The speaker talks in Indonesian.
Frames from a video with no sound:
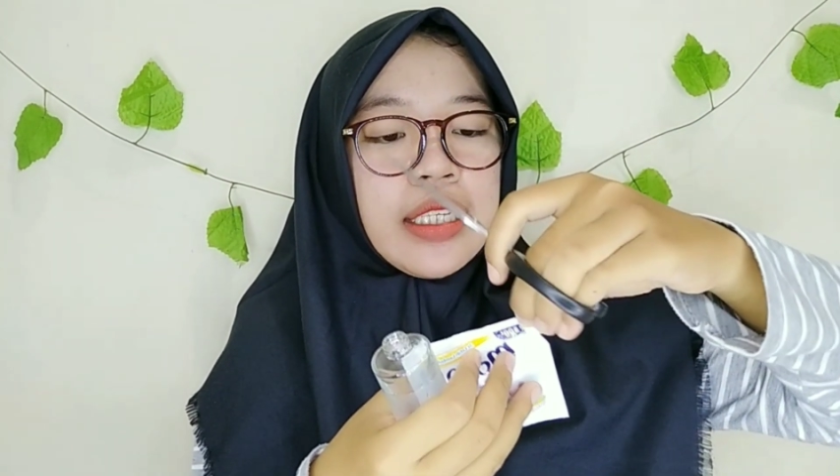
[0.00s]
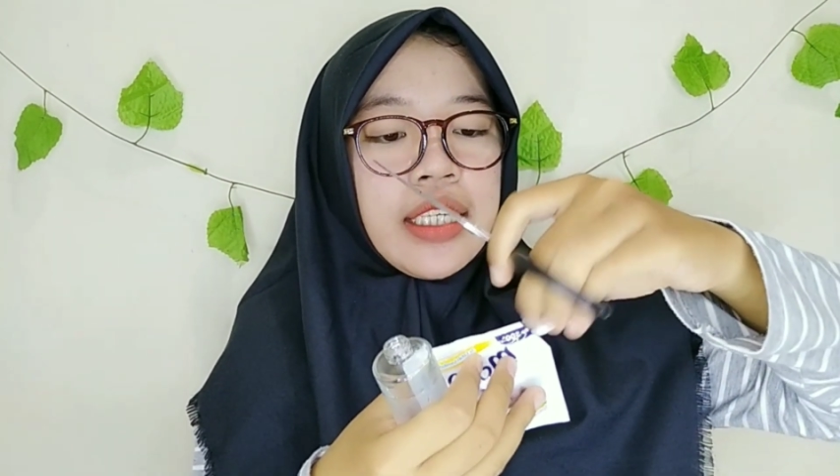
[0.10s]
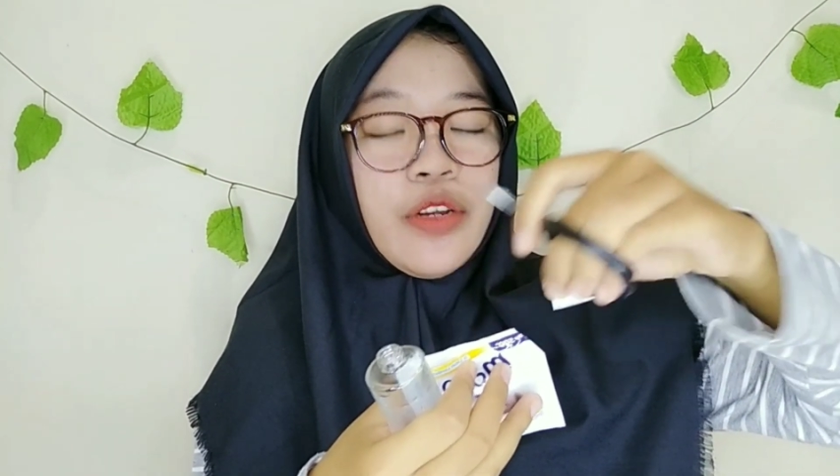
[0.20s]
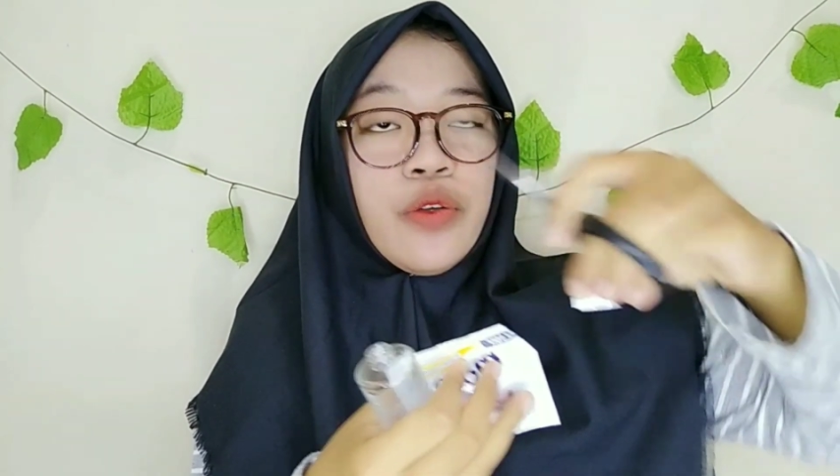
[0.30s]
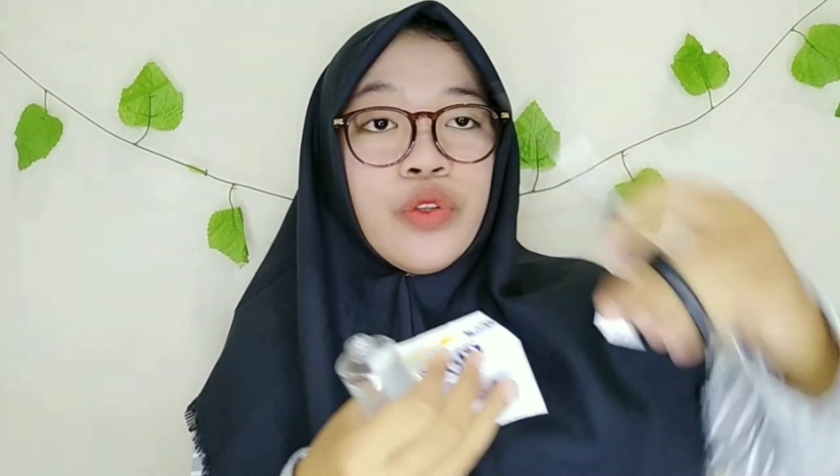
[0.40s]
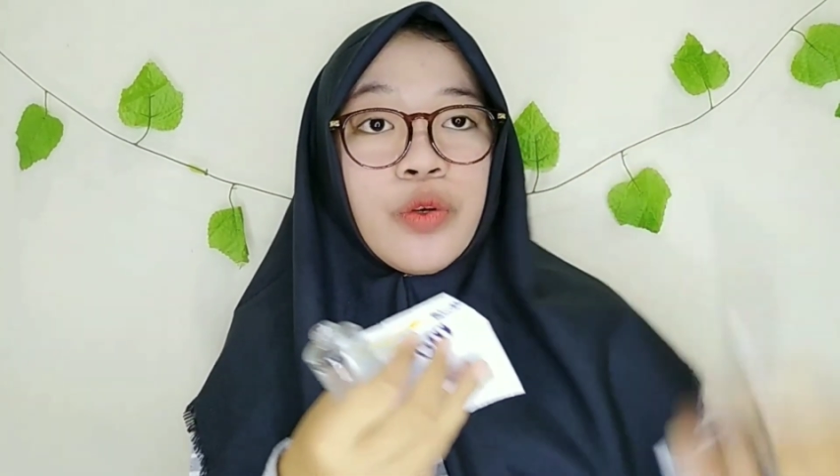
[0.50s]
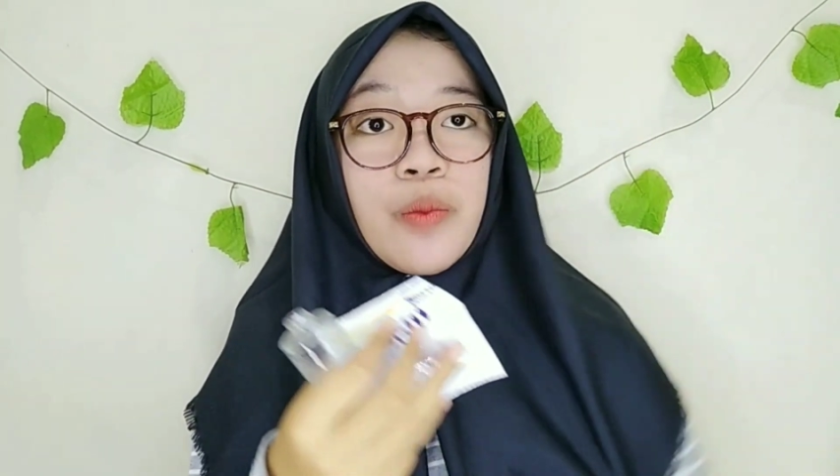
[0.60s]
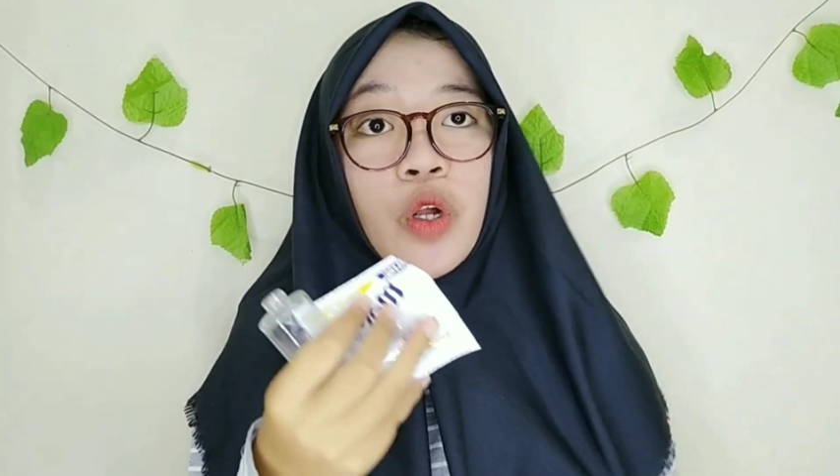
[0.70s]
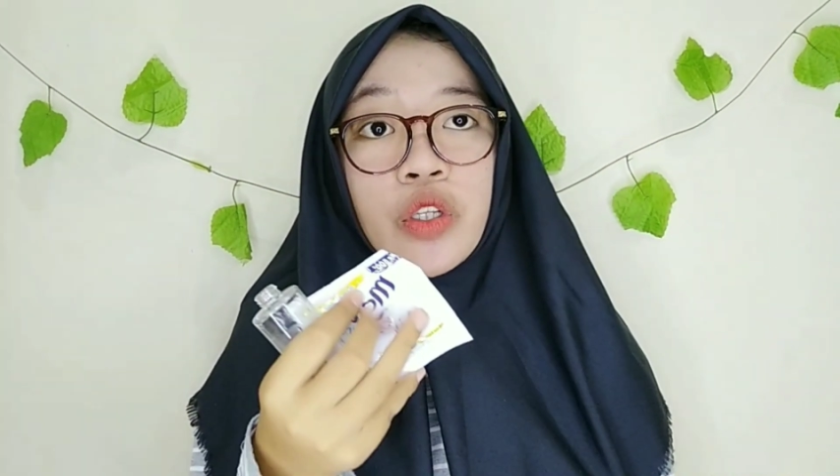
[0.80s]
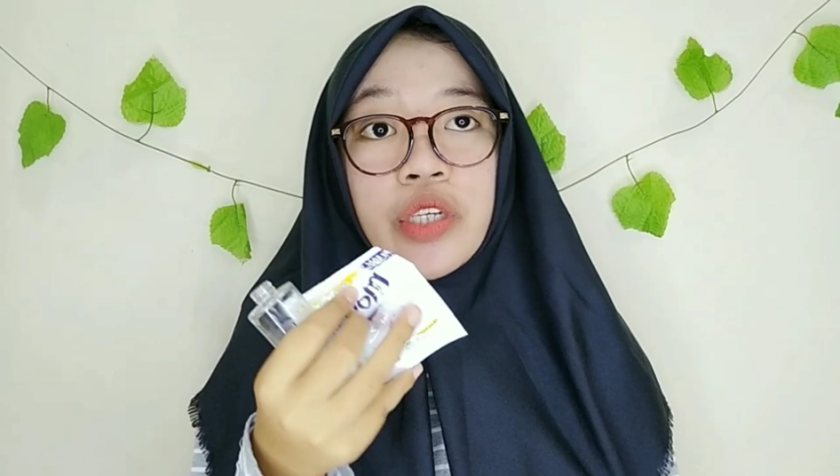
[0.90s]
jadi untuk
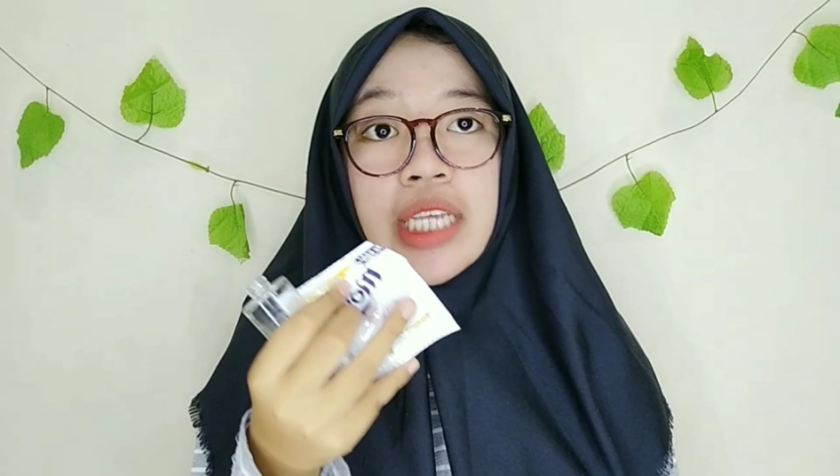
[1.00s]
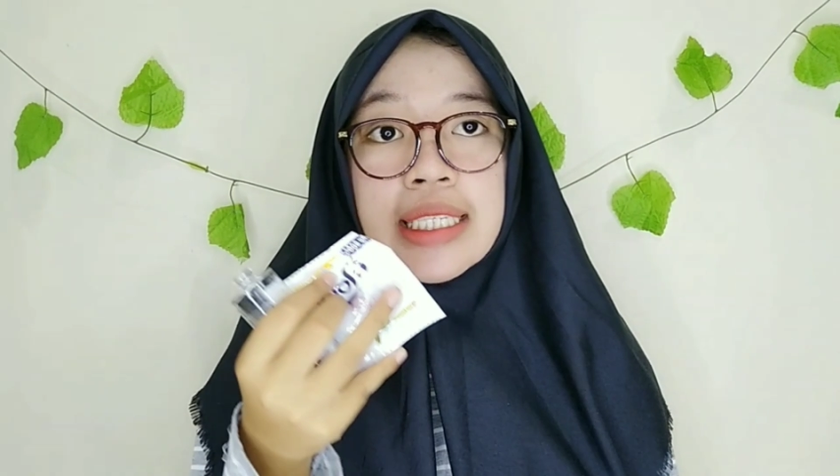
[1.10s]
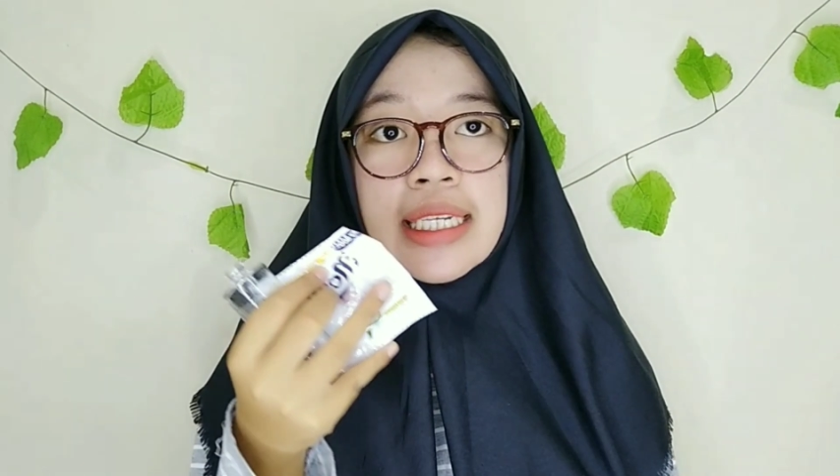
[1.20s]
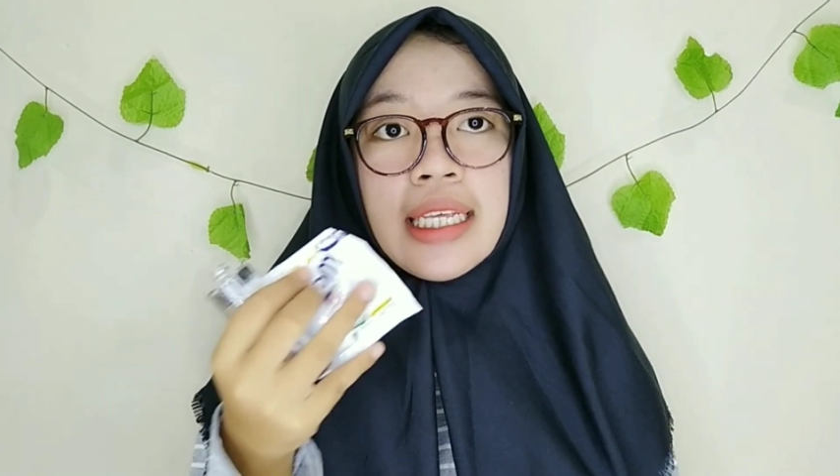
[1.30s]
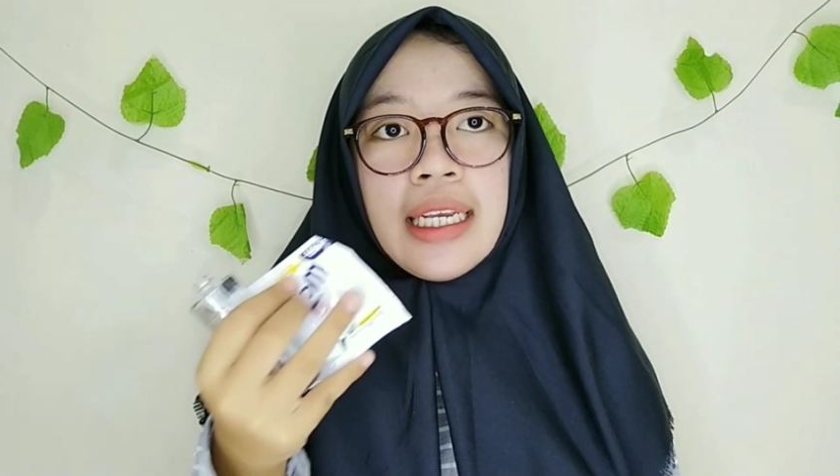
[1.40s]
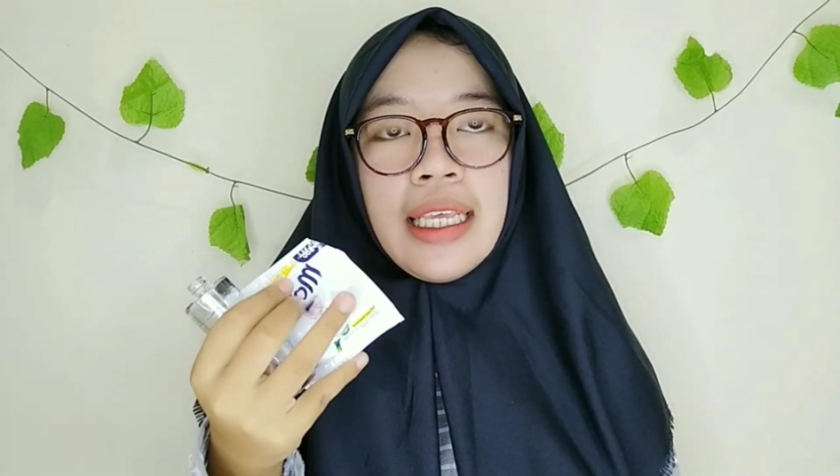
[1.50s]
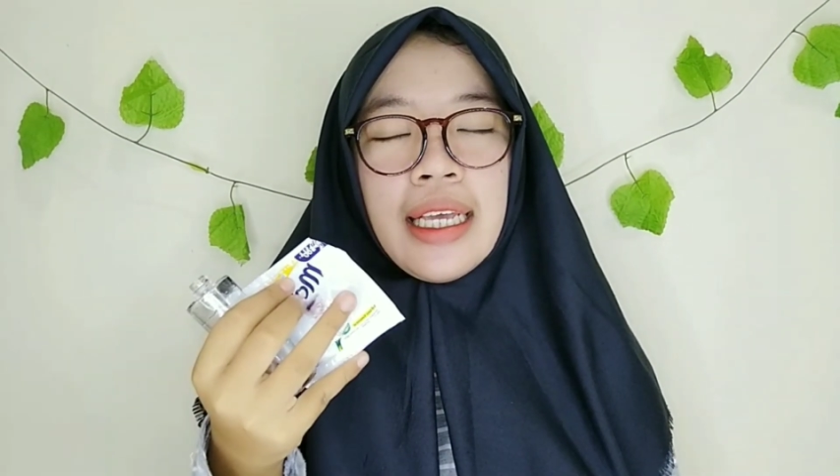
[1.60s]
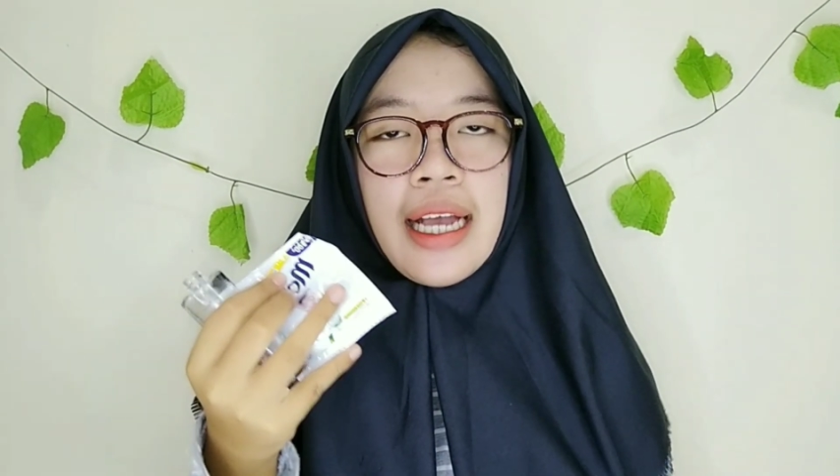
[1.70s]
moltonya sendiri